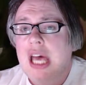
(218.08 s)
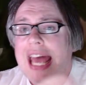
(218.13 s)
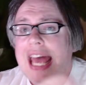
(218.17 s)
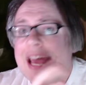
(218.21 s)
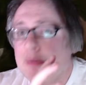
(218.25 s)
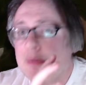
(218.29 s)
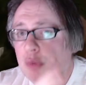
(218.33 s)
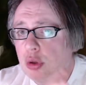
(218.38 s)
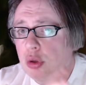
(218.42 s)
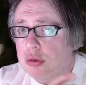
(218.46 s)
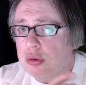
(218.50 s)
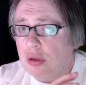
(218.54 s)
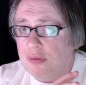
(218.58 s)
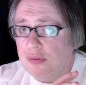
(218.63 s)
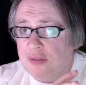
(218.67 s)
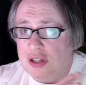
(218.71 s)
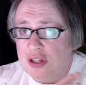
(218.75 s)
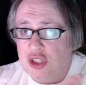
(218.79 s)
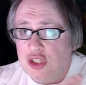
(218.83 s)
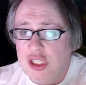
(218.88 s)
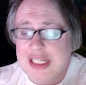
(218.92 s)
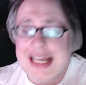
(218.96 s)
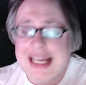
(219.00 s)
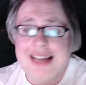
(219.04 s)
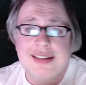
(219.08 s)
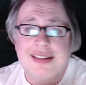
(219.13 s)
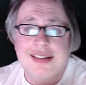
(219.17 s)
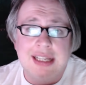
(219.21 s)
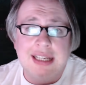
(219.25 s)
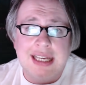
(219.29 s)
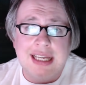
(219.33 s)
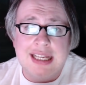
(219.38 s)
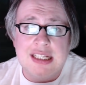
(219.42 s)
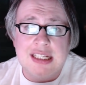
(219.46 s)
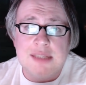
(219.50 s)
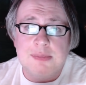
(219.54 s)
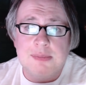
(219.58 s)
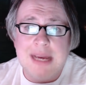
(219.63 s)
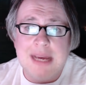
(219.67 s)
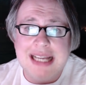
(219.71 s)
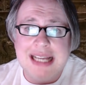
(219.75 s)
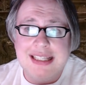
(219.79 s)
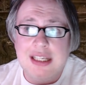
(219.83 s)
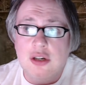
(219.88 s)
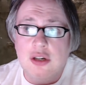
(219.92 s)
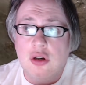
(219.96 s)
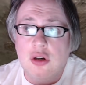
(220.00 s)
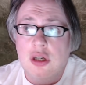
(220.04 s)
è molto affascinante,
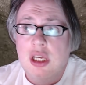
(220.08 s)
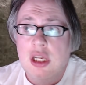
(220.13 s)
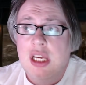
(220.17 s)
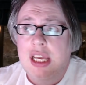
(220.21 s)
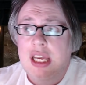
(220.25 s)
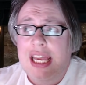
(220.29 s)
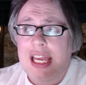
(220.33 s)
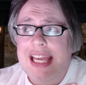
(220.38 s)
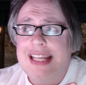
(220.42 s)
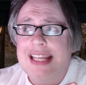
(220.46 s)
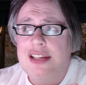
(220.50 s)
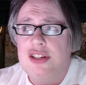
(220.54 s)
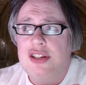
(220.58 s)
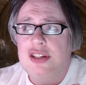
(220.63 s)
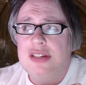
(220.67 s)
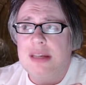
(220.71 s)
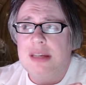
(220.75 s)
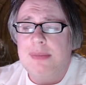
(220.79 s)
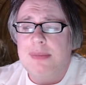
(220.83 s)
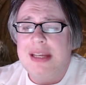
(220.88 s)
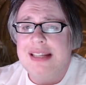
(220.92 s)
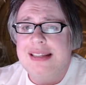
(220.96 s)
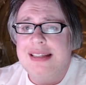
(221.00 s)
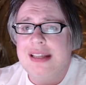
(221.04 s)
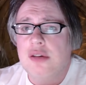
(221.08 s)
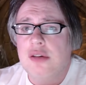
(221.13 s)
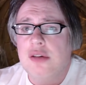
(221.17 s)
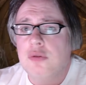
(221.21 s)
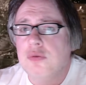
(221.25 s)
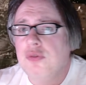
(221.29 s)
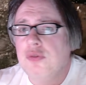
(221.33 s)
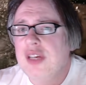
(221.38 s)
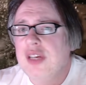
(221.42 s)
carismatico e decisamente un